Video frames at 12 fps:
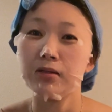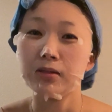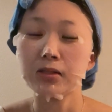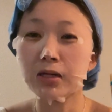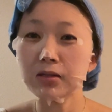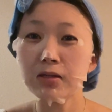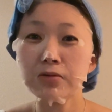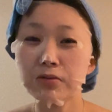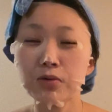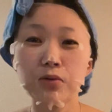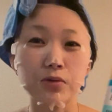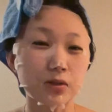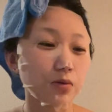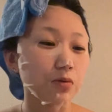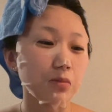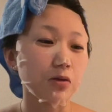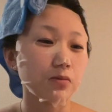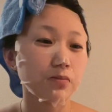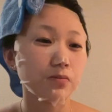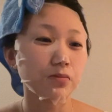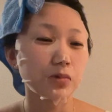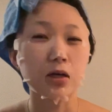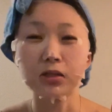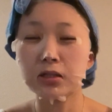使ってるところをすごい見る。
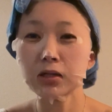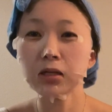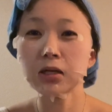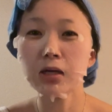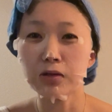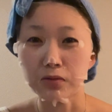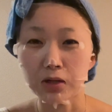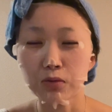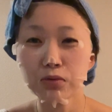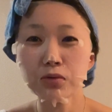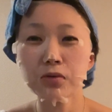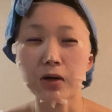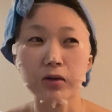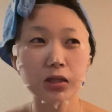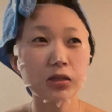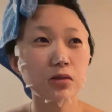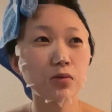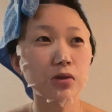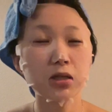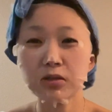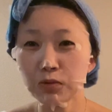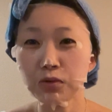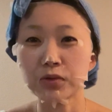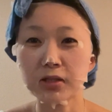なんか実家に帰るとね、弟が私と同じ
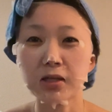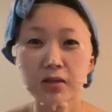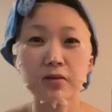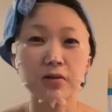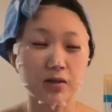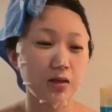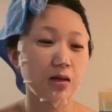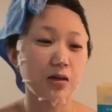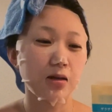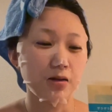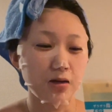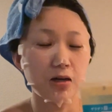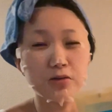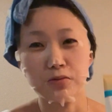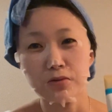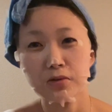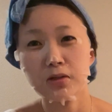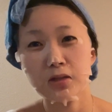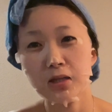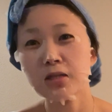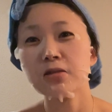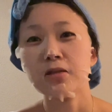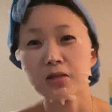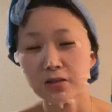ものを使ってるからね、あの、
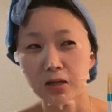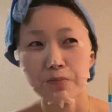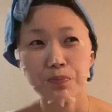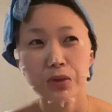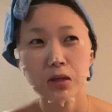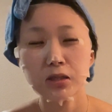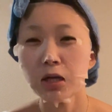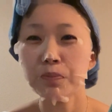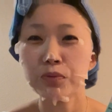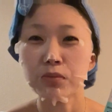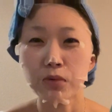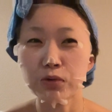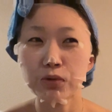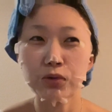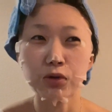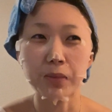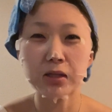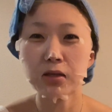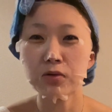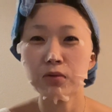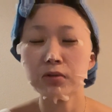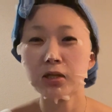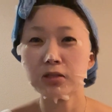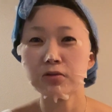安いですね。シャンプーも弟全く
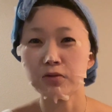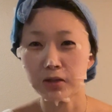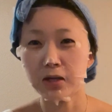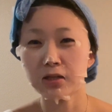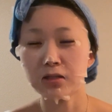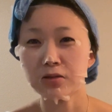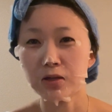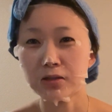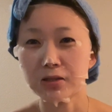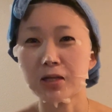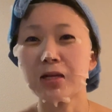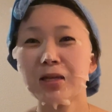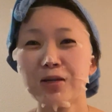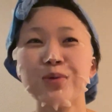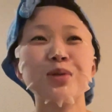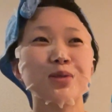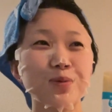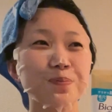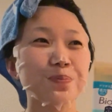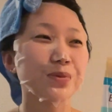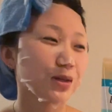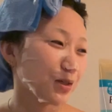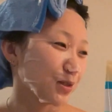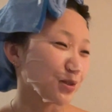同じのをね、私のやつ使ってるんですよ。
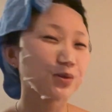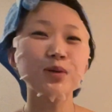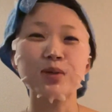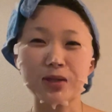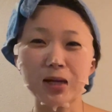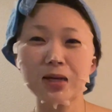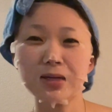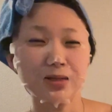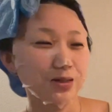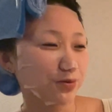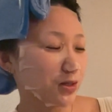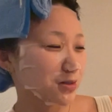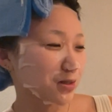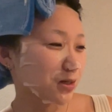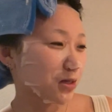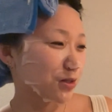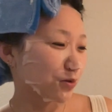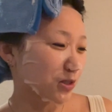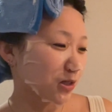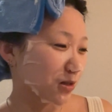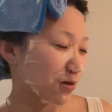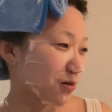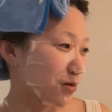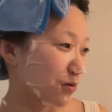すごいよね。お姉ちゃんに影響され
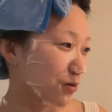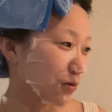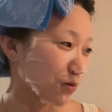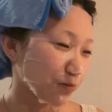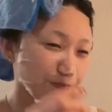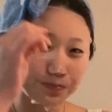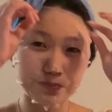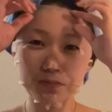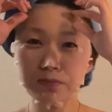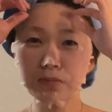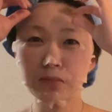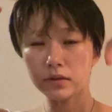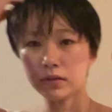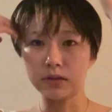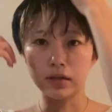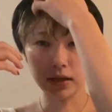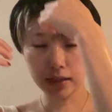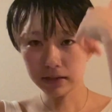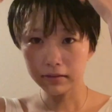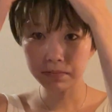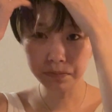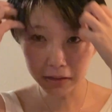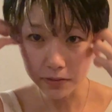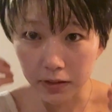てくれる弟。はい、
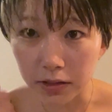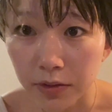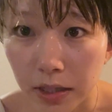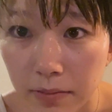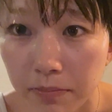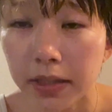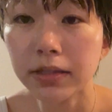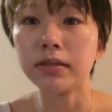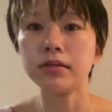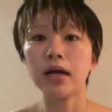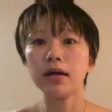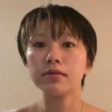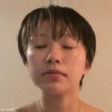バッグが取れました。